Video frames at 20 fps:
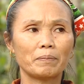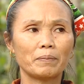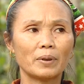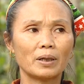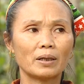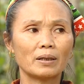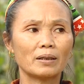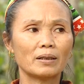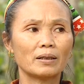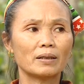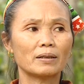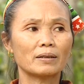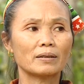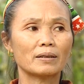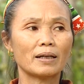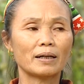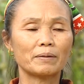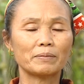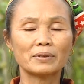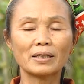ở
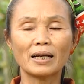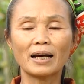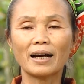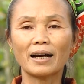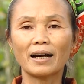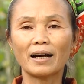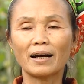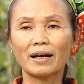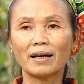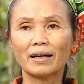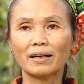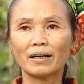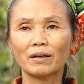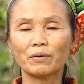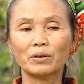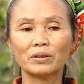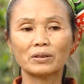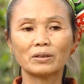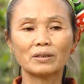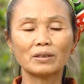tạm xà
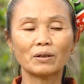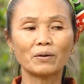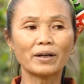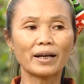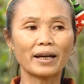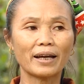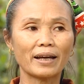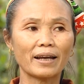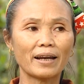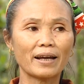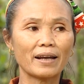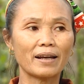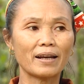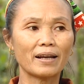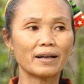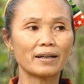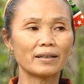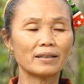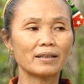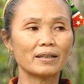của cháu khế đây
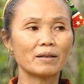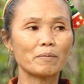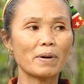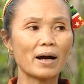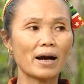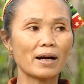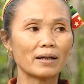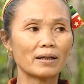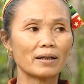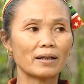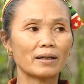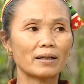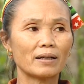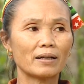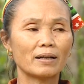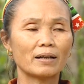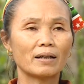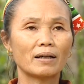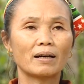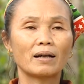là nhờ bác là
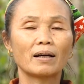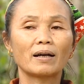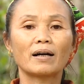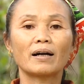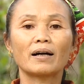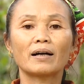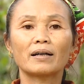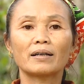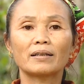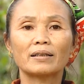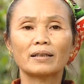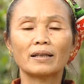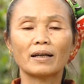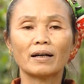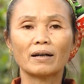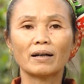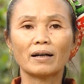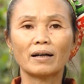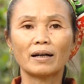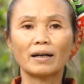à,
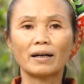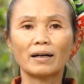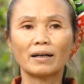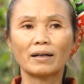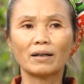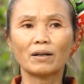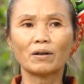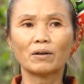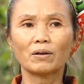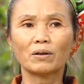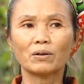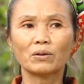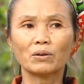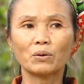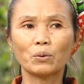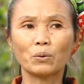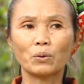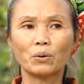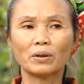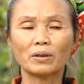à,
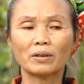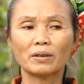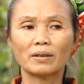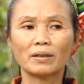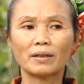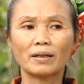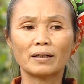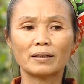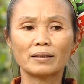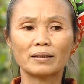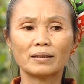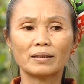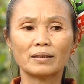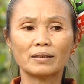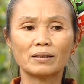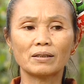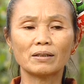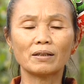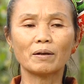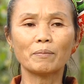thuộc là
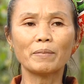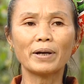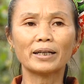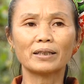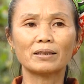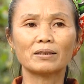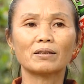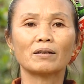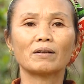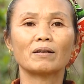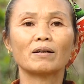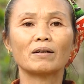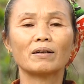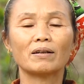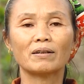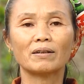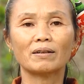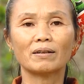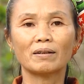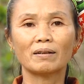chữa bệnh
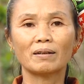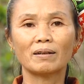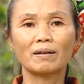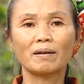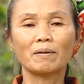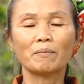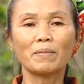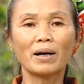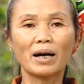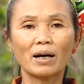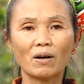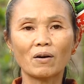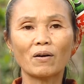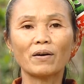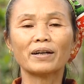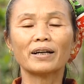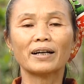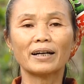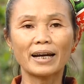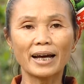cho bà
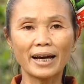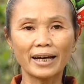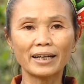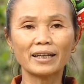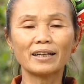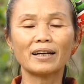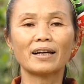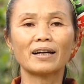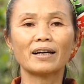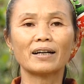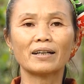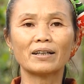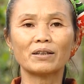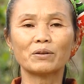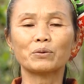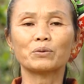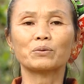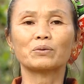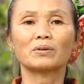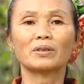con ở đây là
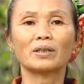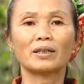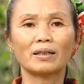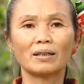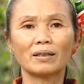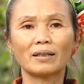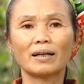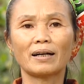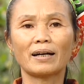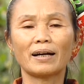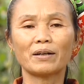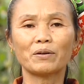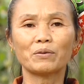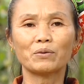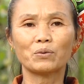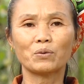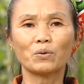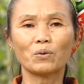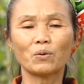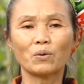cùng ai
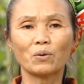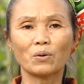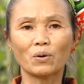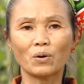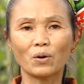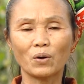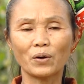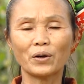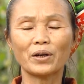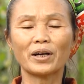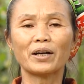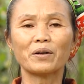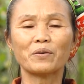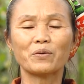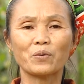cũng khỏi ai